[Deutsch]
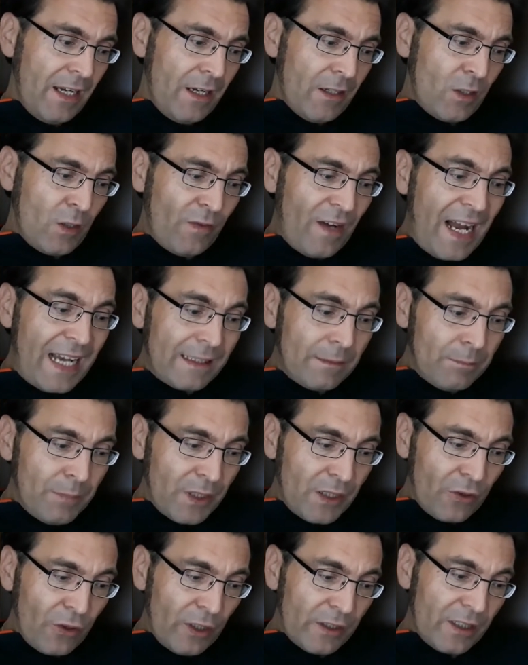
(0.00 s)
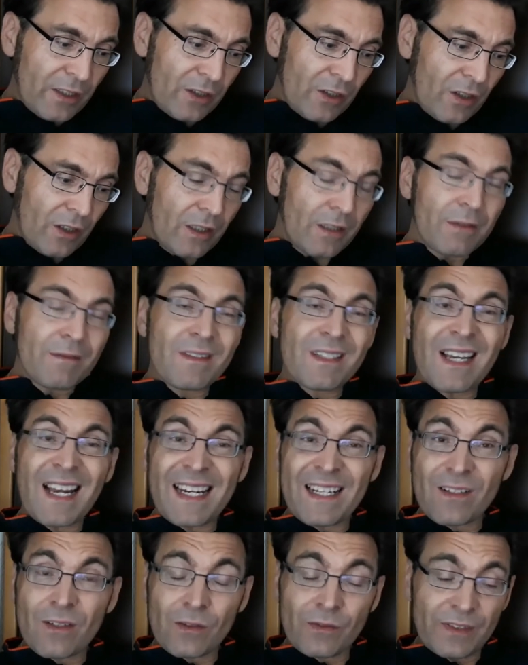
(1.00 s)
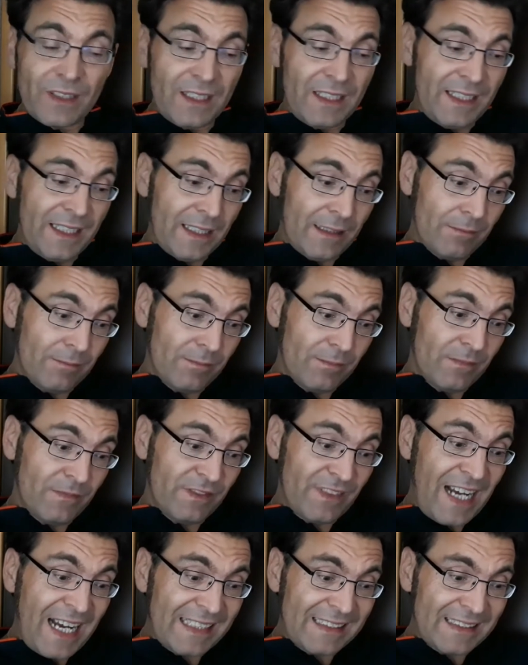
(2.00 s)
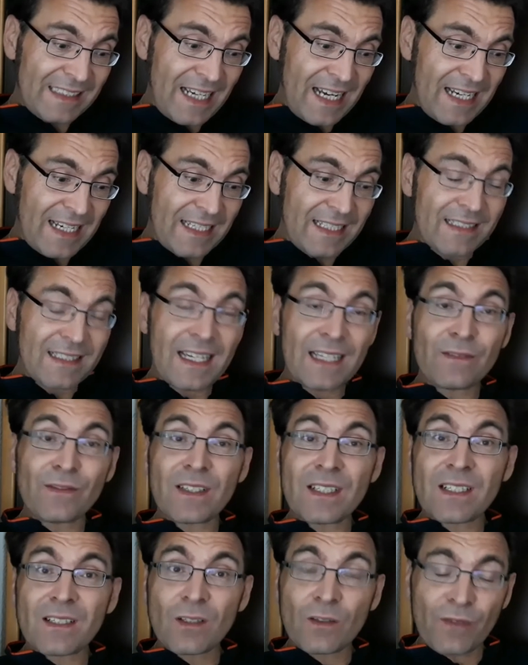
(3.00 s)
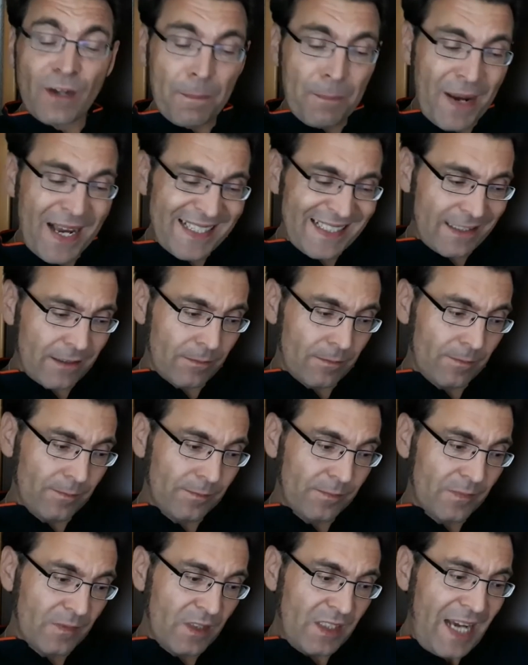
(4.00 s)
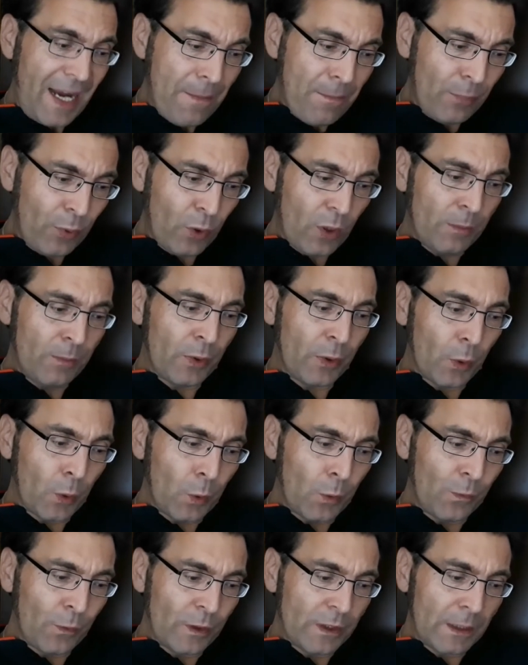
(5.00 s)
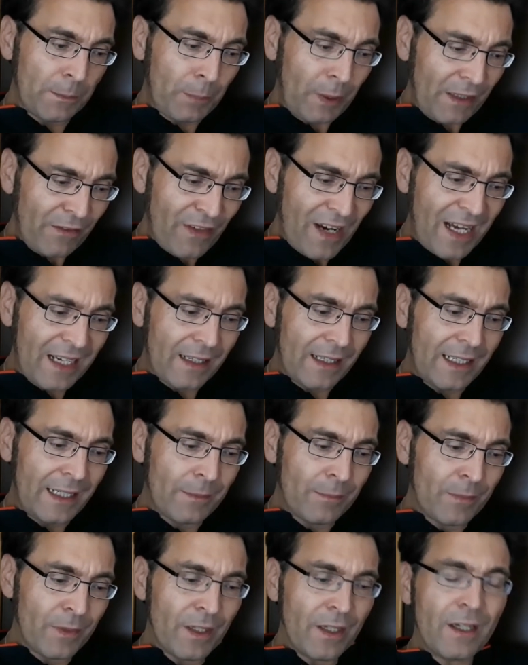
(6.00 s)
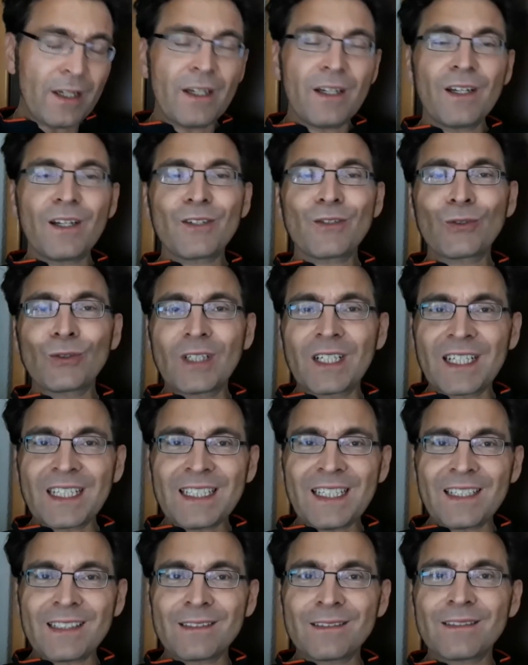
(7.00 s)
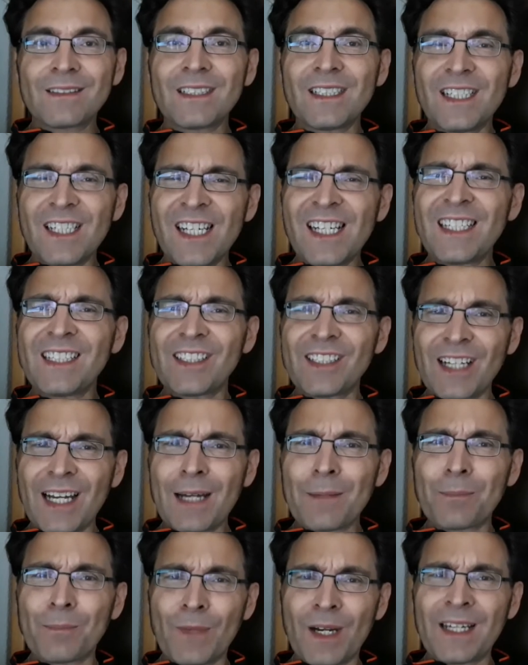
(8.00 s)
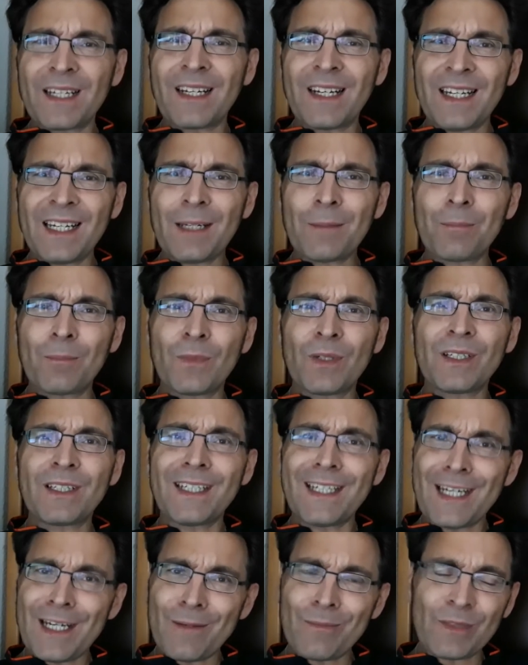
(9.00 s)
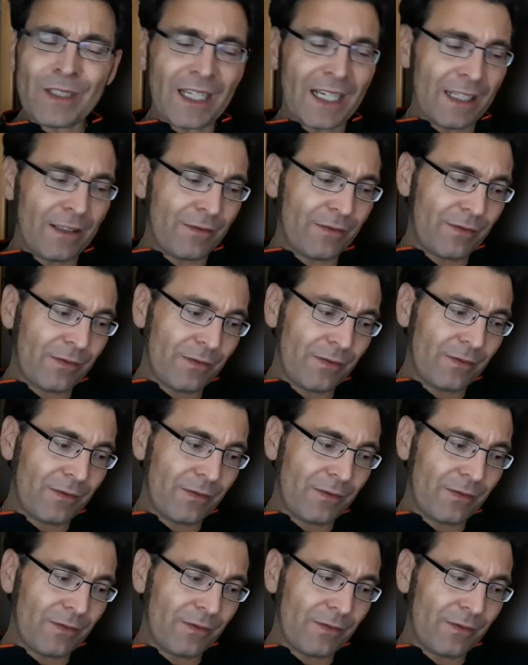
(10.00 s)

Zu warten bedeutet doch Zeit zu verlieren. Warten heißt etwas zu verpassen. Tempo im Beruf und im Privatleben suggerieren, ich habe mein Leben im Griff.